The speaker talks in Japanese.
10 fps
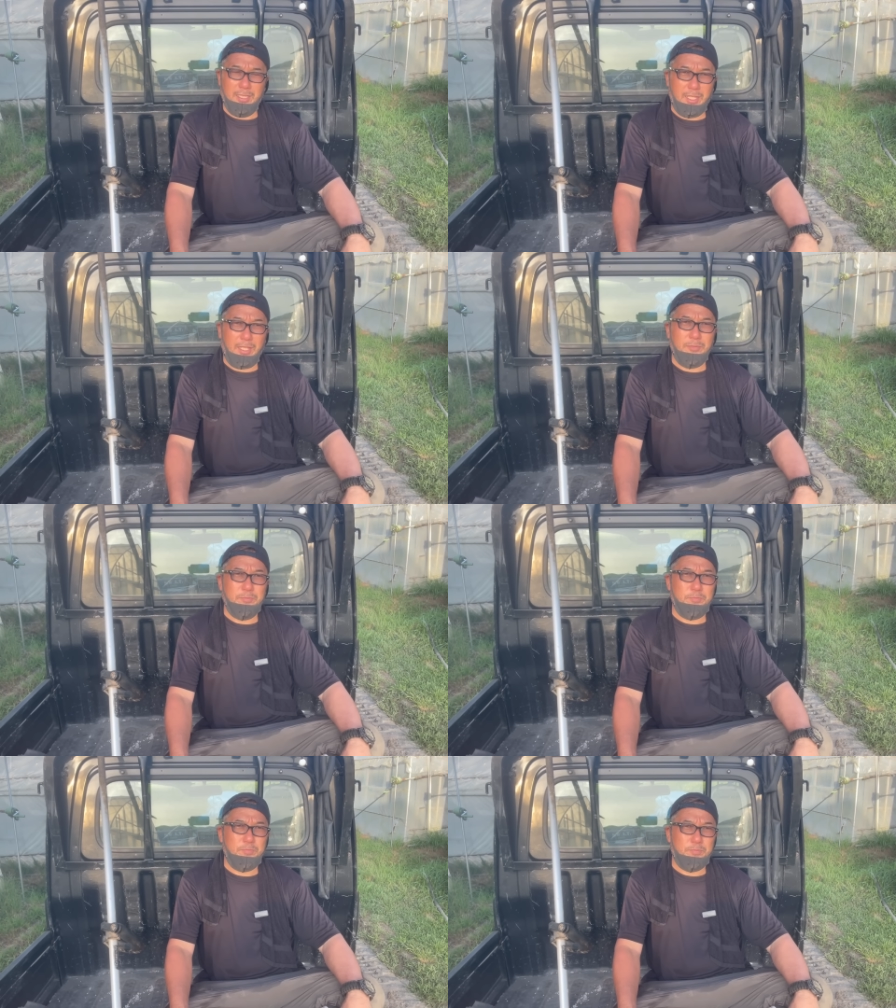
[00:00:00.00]
ね
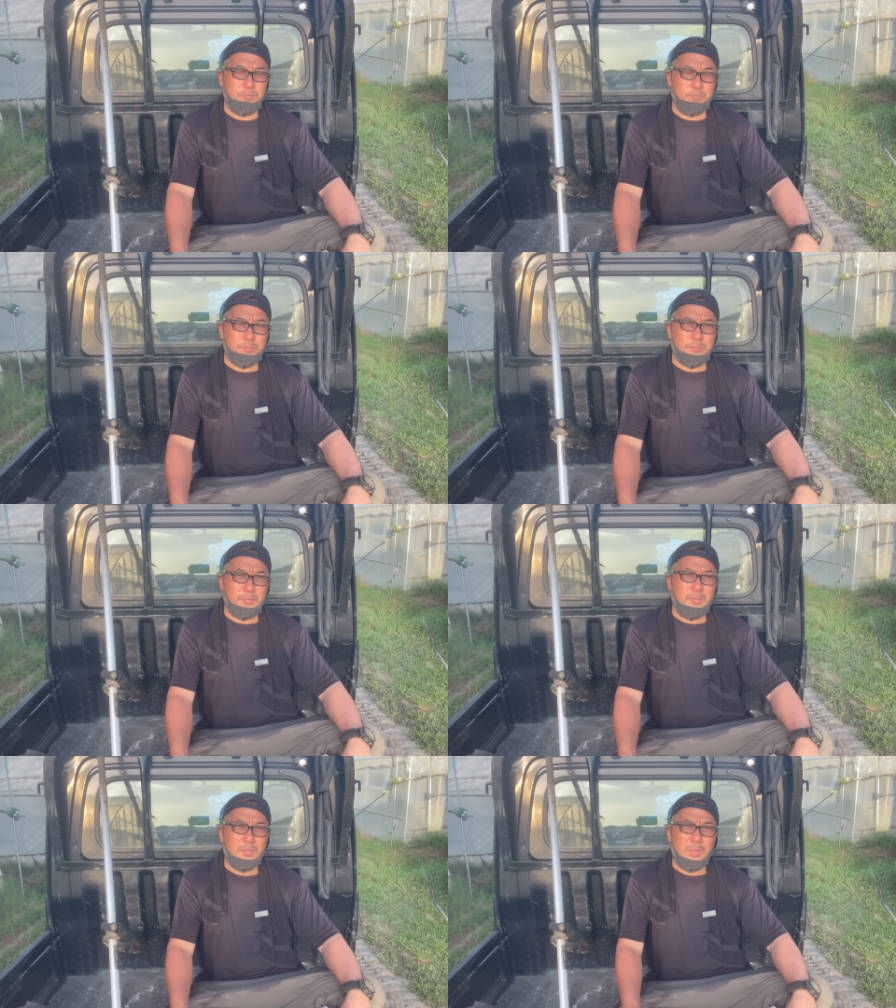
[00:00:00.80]

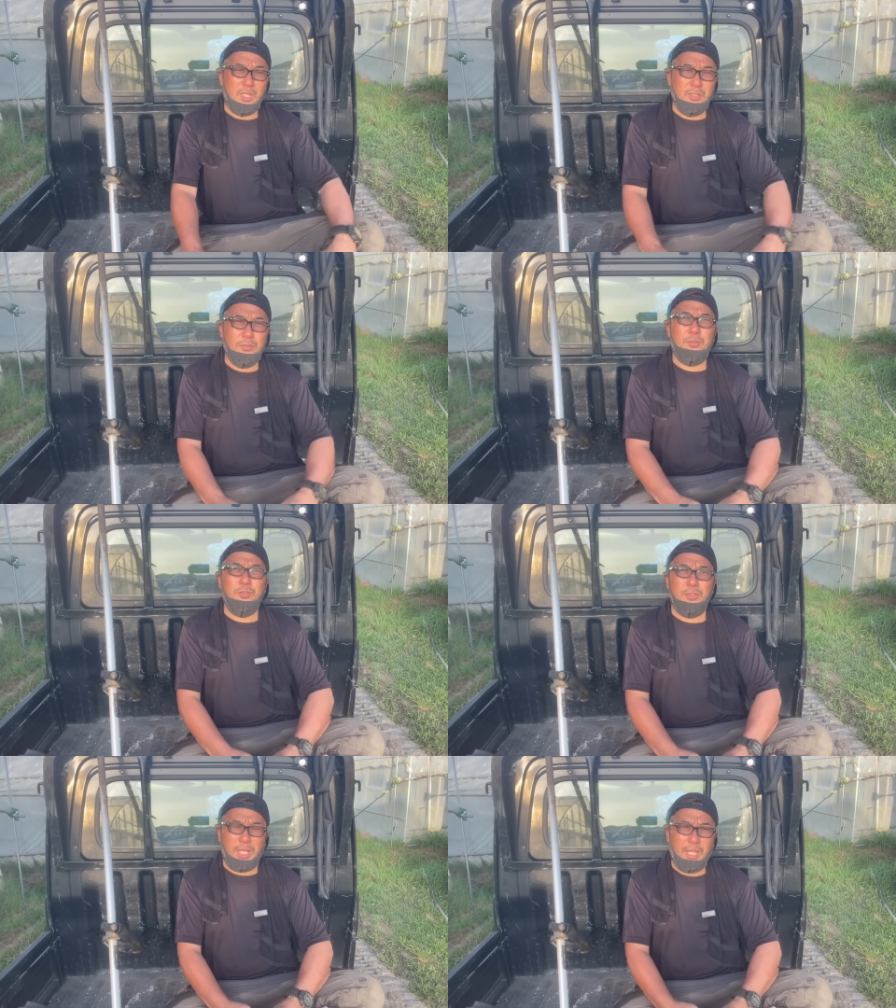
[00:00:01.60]
いう
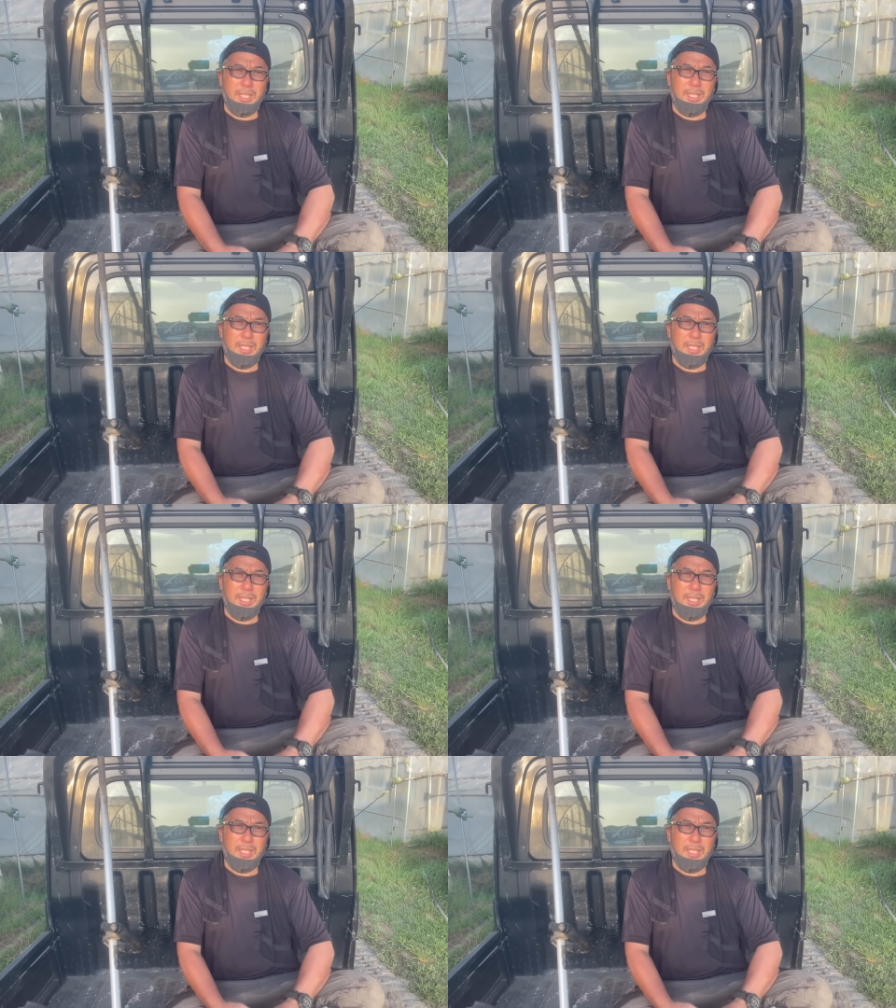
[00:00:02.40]
ことで、